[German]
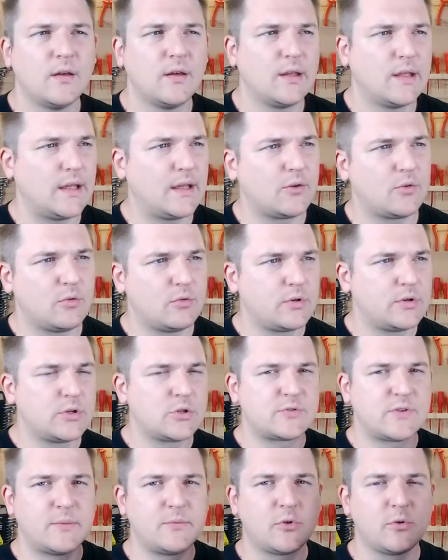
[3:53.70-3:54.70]
Ja gut,
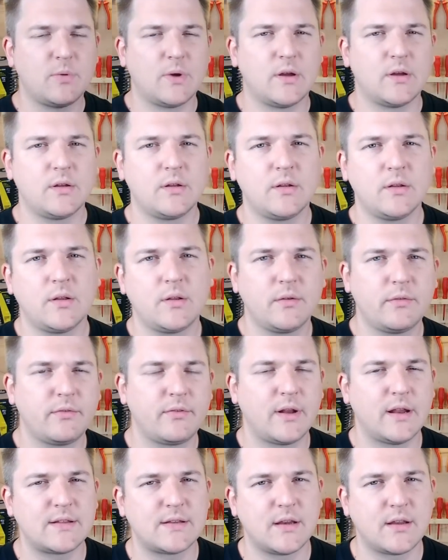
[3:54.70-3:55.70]
schon drüber,
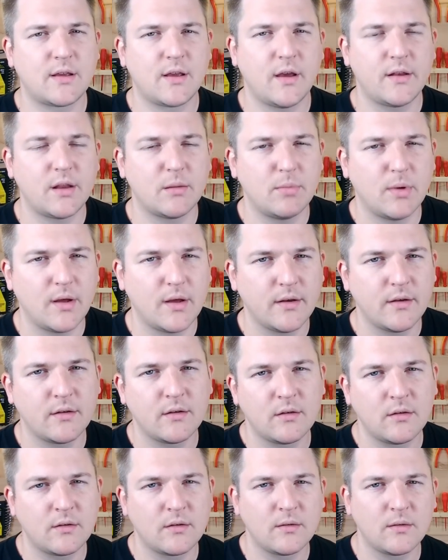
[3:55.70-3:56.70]
Verlässlichkeit der Bahn,
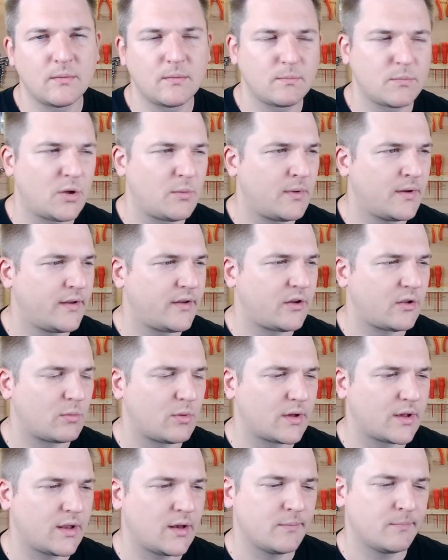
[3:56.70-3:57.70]
braucht man nicht
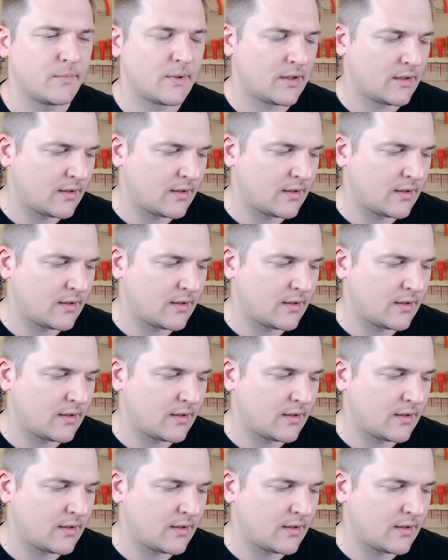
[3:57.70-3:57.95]
drüber reden.